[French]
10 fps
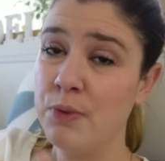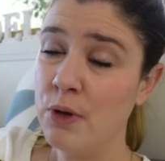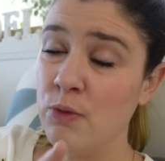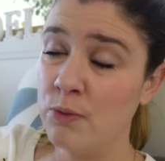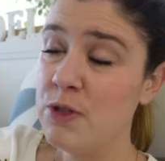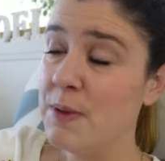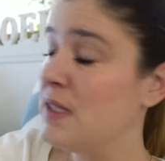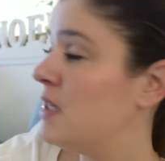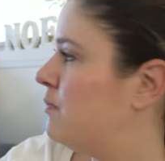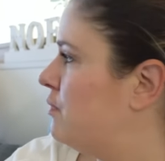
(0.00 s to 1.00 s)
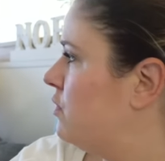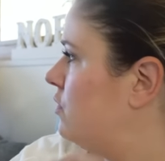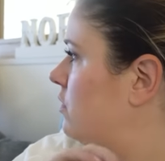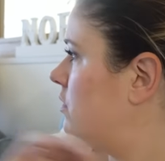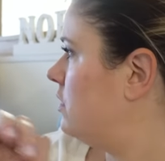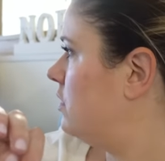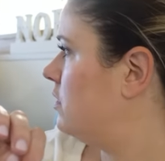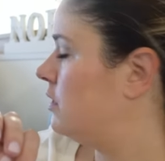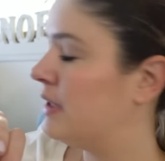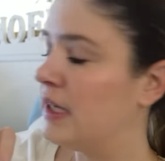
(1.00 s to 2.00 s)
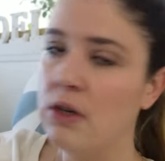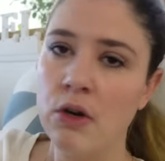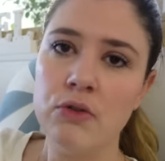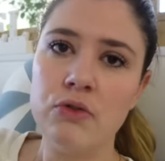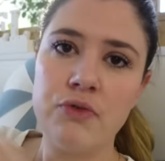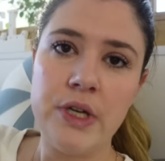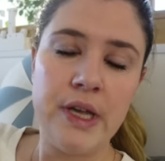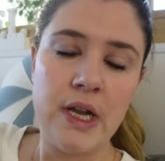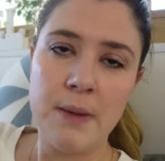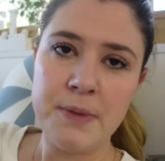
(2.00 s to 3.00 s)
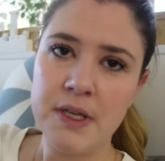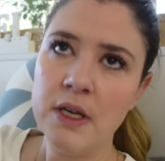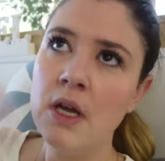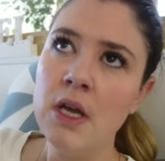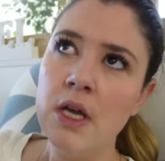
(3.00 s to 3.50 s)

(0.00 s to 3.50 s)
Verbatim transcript: Prendre mon bus parce qu'il pleut euh, des cordes, je voulais y aller à pied.